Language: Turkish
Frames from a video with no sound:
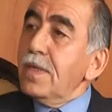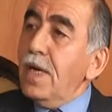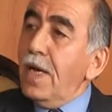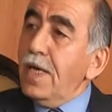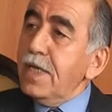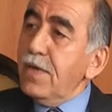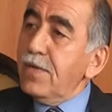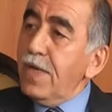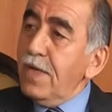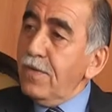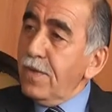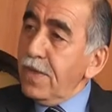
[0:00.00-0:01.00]

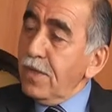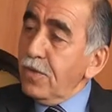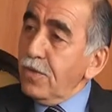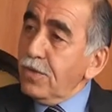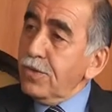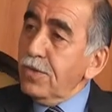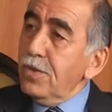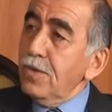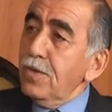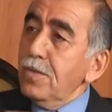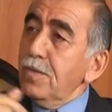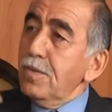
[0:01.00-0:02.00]
Ahiyevran'a veriliyordu
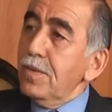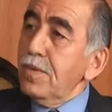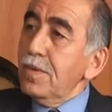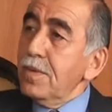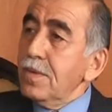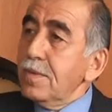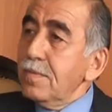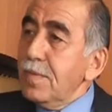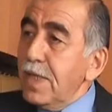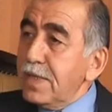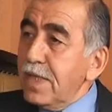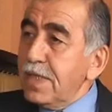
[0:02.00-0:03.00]

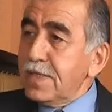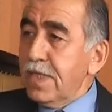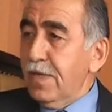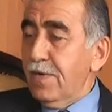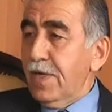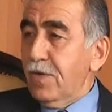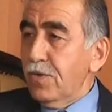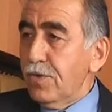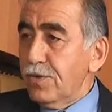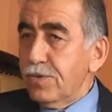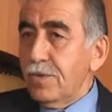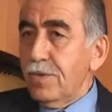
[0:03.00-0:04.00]
medreseye
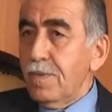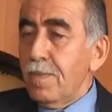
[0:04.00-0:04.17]
veriliyordu.